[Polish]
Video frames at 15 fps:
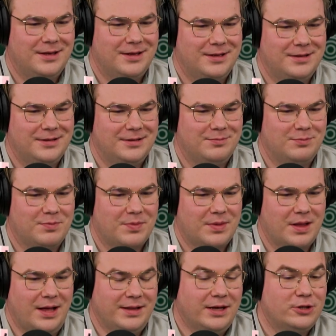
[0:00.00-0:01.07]
Y,
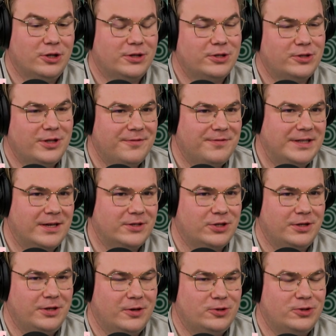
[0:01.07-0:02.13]
anegdotyczne
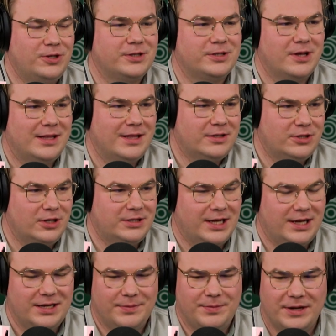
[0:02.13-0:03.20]
wydarzenie, choć nie jest to
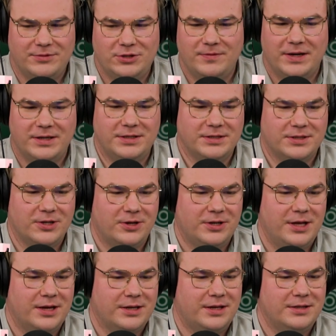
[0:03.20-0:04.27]
anegdota, ale prawdziwa
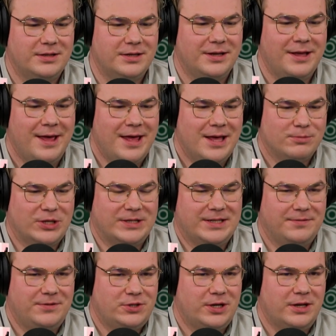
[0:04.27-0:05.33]
historia, kiedy
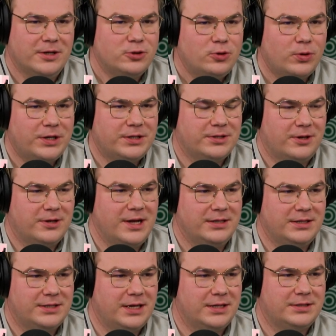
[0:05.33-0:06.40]
przedstawiciele której z
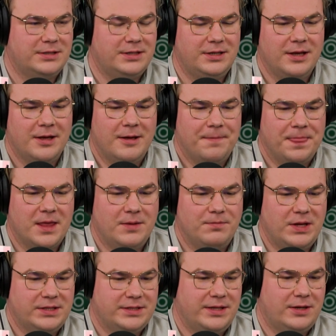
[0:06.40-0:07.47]
organizacji y,
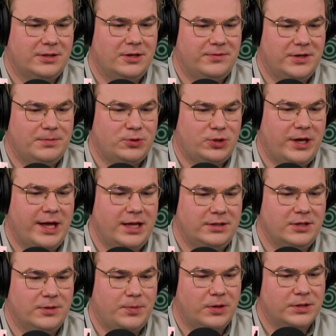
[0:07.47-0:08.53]
międzynarodowej
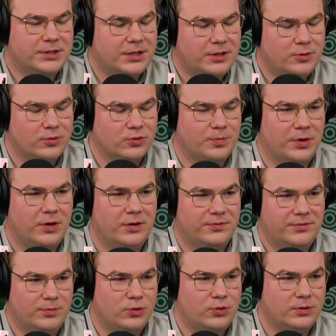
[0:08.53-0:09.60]
przyjechali do Polski tuż po
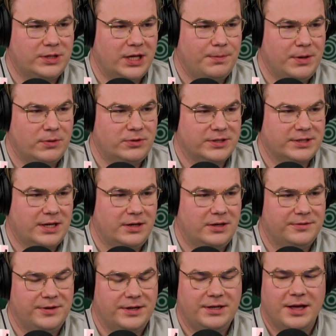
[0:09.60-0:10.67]
wybuchu tej
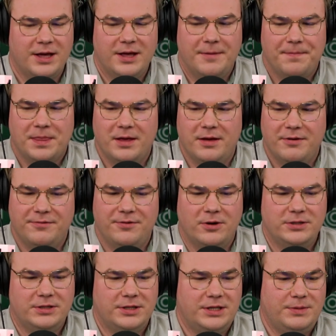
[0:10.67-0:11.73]
pełnoskalowej y,
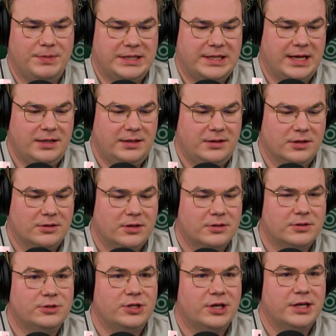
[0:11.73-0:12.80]
wojny i pytali, no to
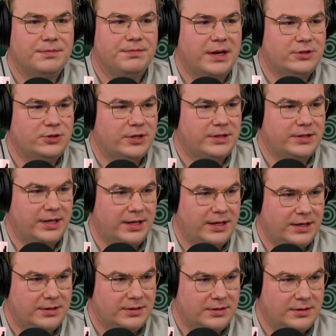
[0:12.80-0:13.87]
gdzie macie
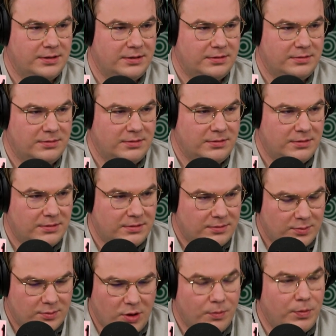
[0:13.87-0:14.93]
te
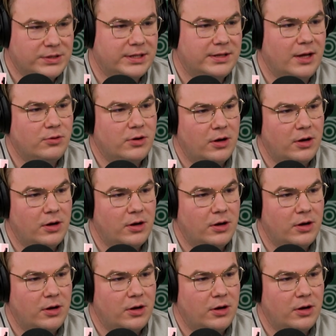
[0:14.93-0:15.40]
obozy dla